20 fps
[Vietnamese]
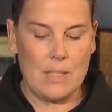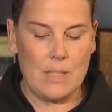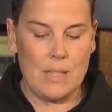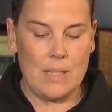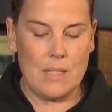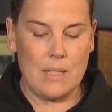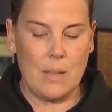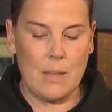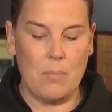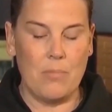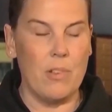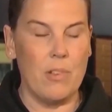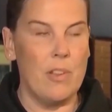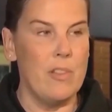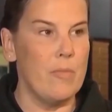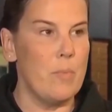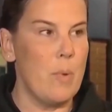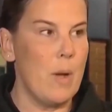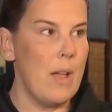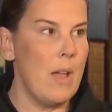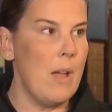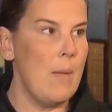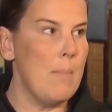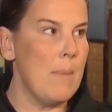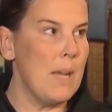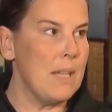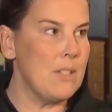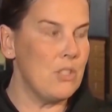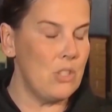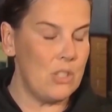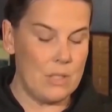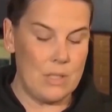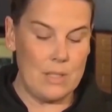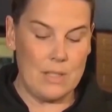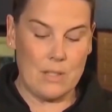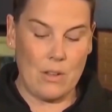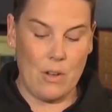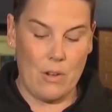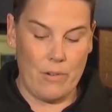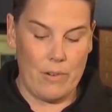uh, Clay này
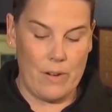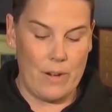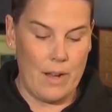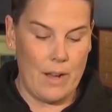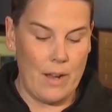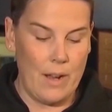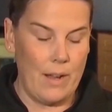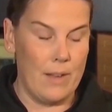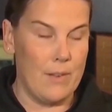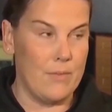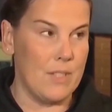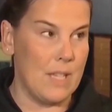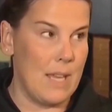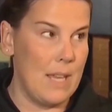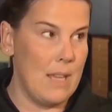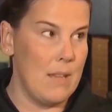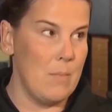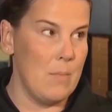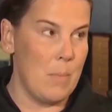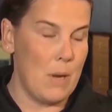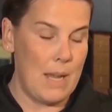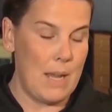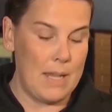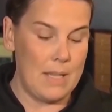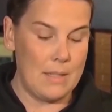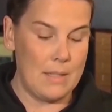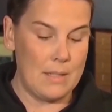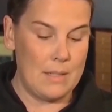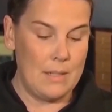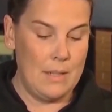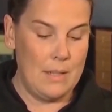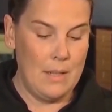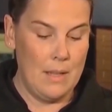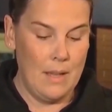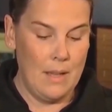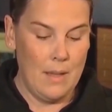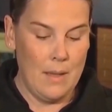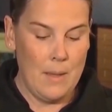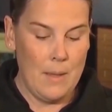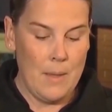và thưa quý vị chẳng phải chỉ có
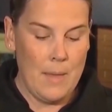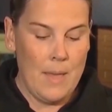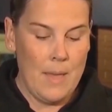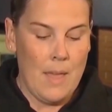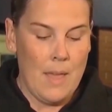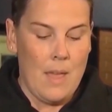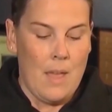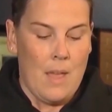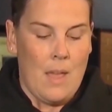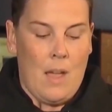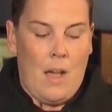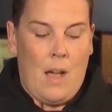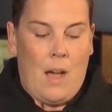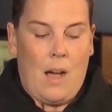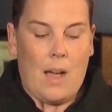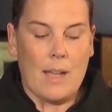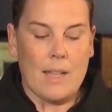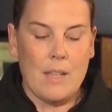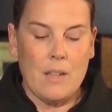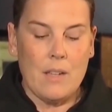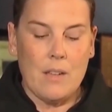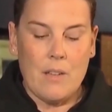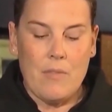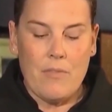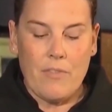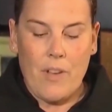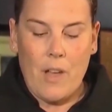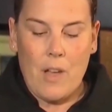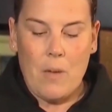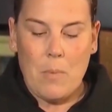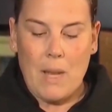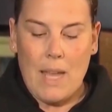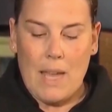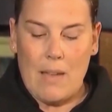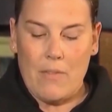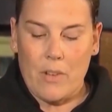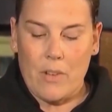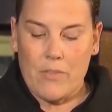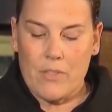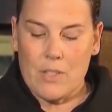cảnh sát ở Essex đã
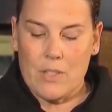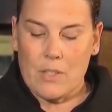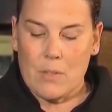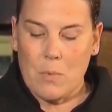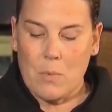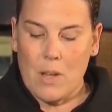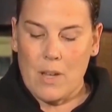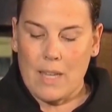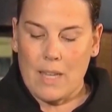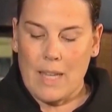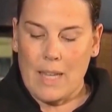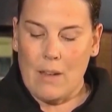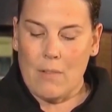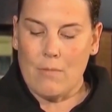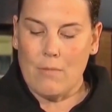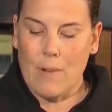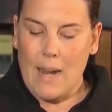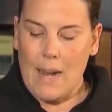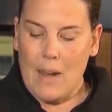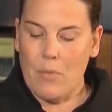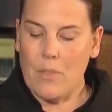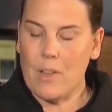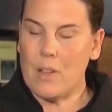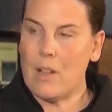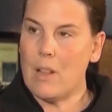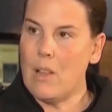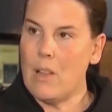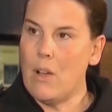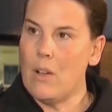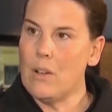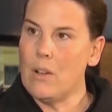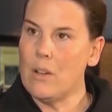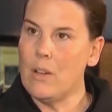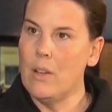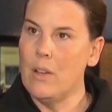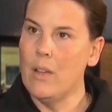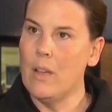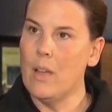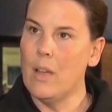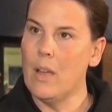nhận một cái nợ to lớn như vậy tuy
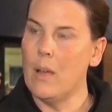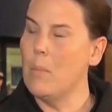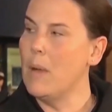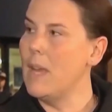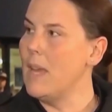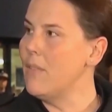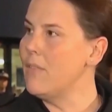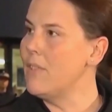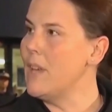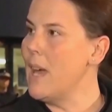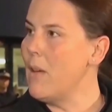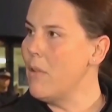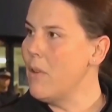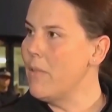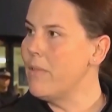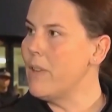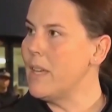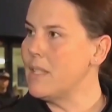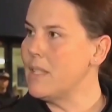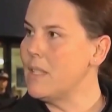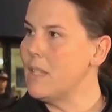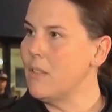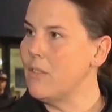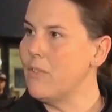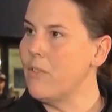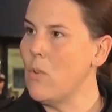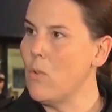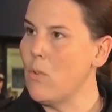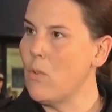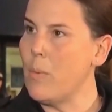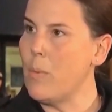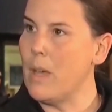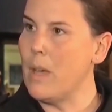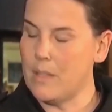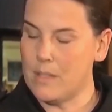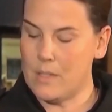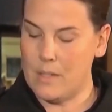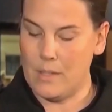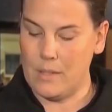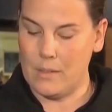họ không có làm ra họ không có vay cái nợ
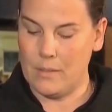này